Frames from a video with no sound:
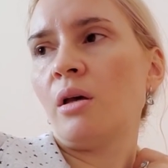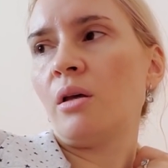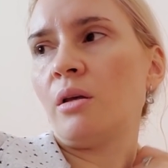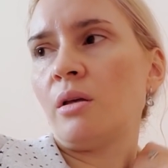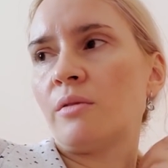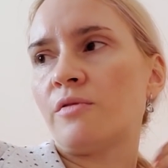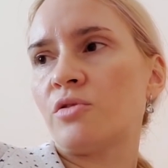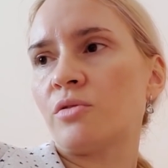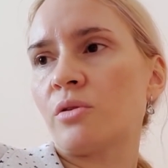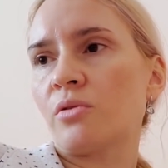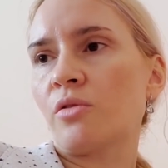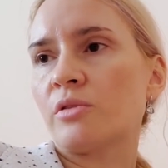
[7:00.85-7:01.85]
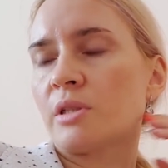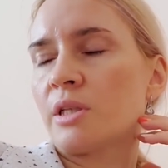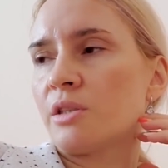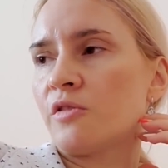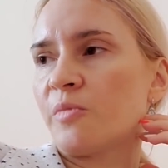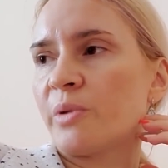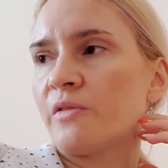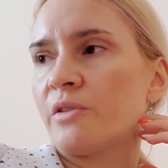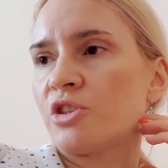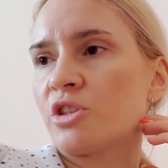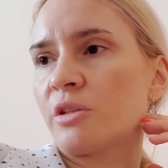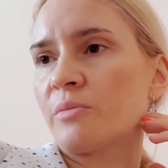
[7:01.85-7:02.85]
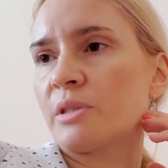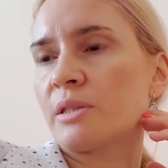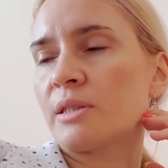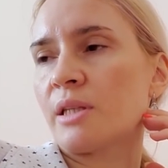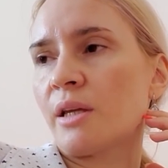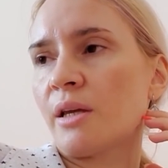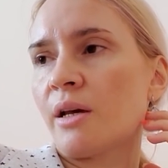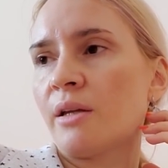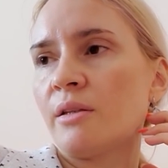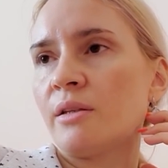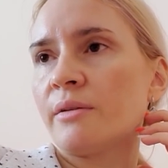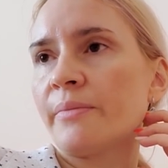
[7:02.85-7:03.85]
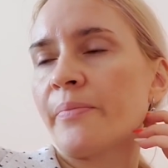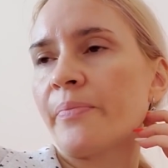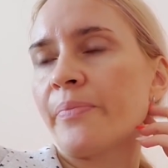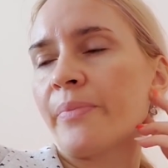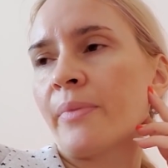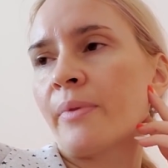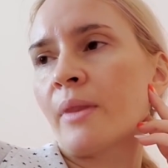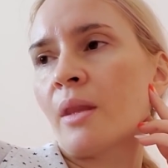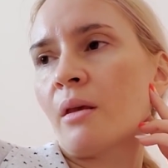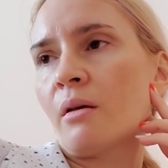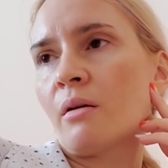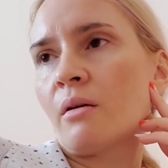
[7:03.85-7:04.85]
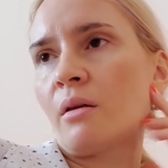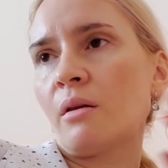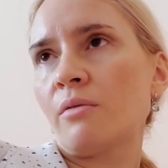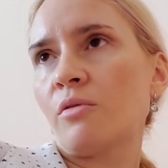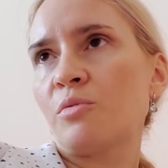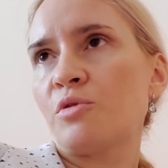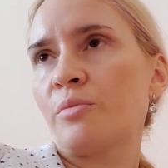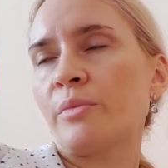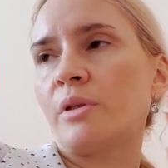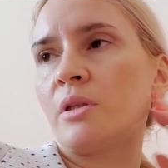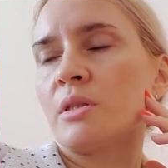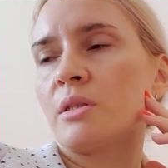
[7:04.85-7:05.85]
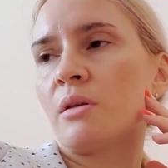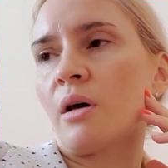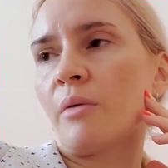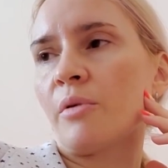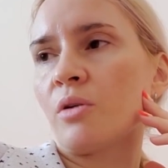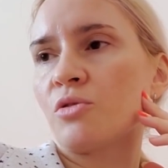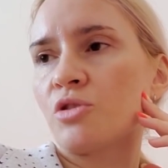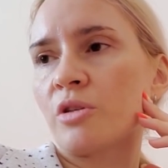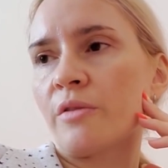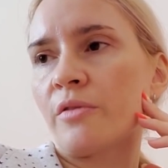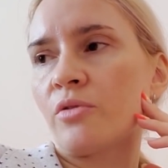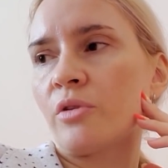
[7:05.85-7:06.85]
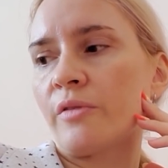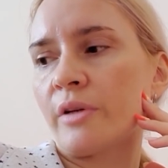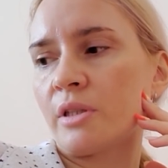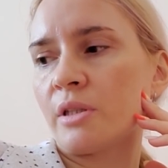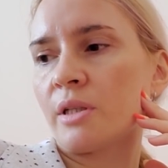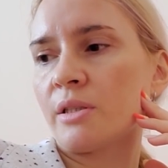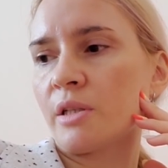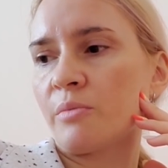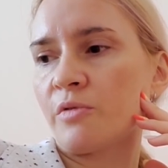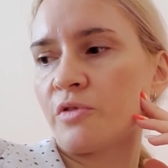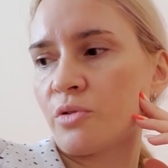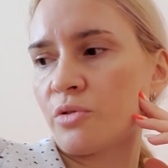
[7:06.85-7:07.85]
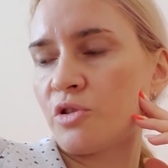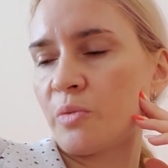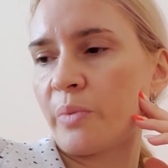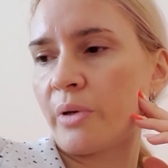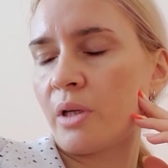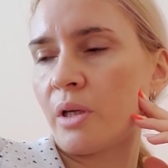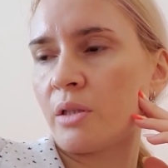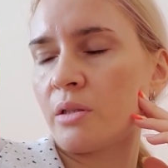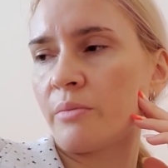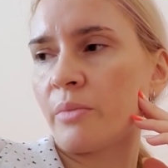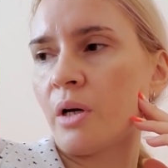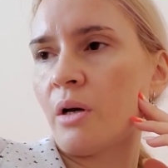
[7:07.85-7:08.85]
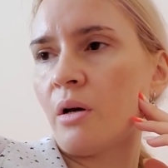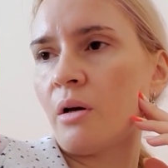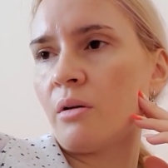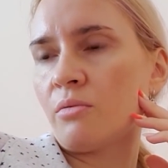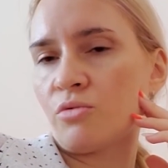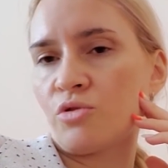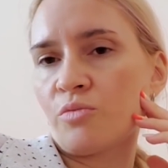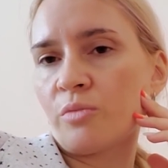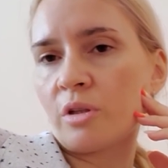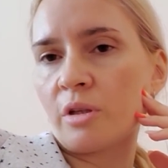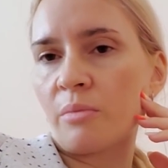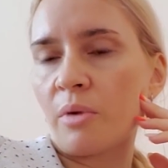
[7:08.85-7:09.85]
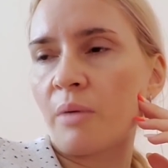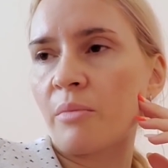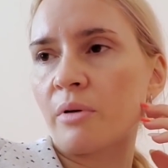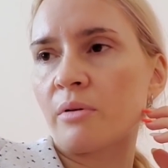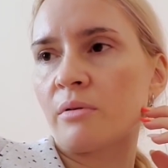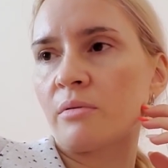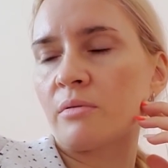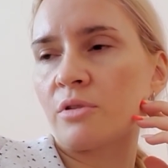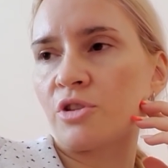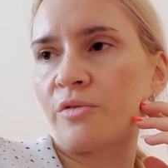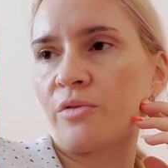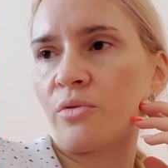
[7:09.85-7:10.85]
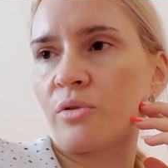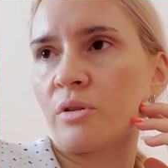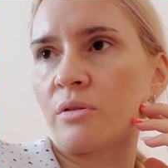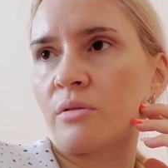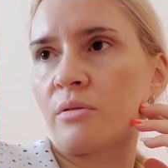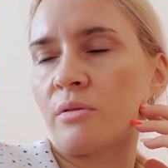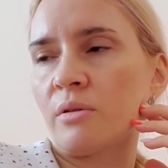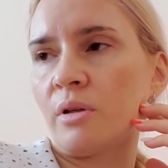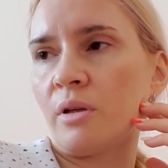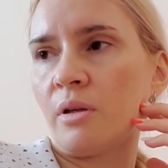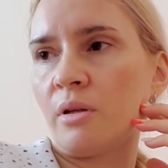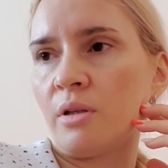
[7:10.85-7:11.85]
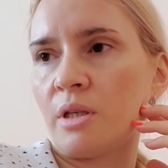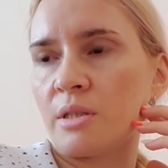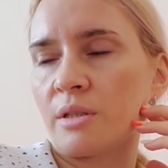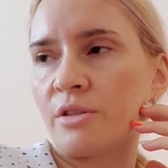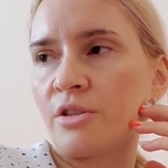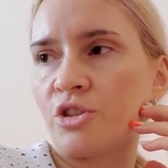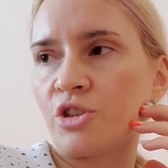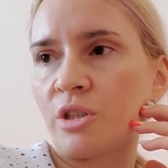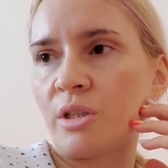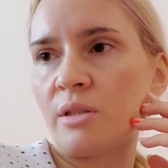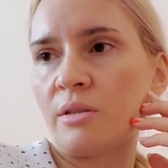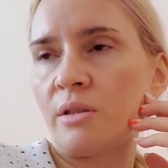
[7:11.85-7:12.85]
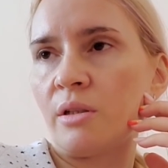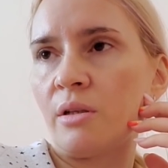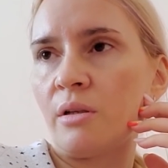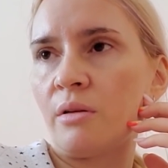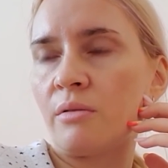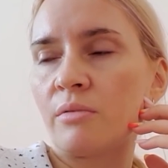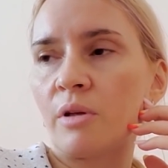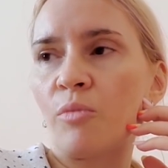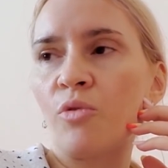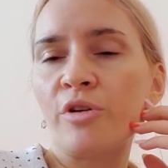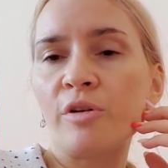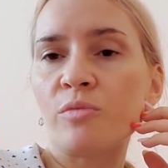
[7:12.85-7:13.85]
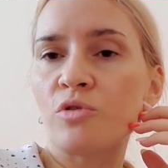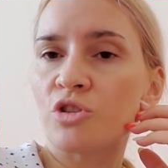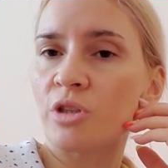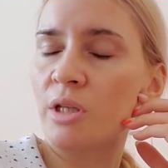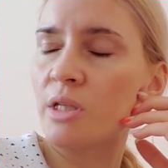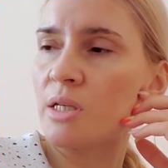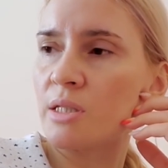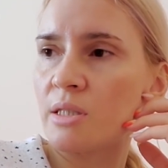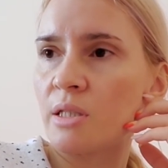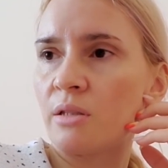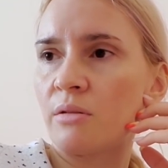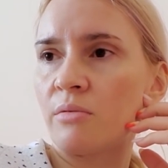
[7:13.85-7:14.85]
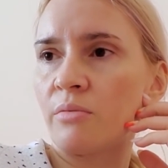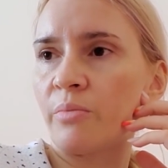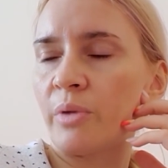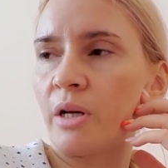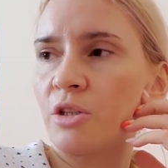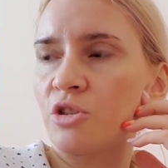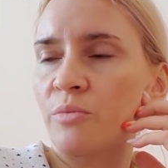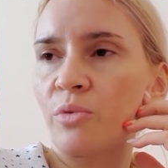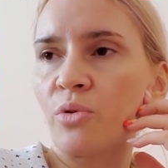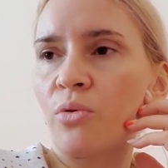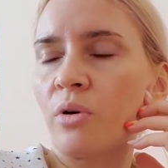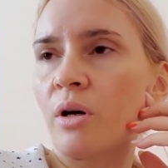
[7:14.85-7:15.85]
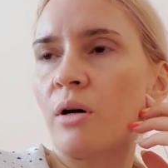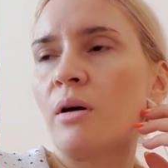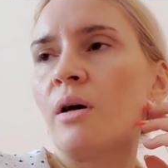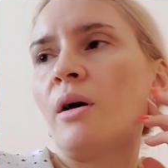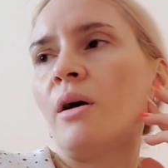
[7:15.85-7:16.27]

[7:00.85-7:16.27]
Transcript: И все такое, знаете, в подвешенном состоянии. И, в общем, мы не знаем. Я уже говорю, давайте хотя бы в Сочи поедем. Ну, что, у меня там мама э, живет, и есть где жить, и на море можно ездить, и пляжей много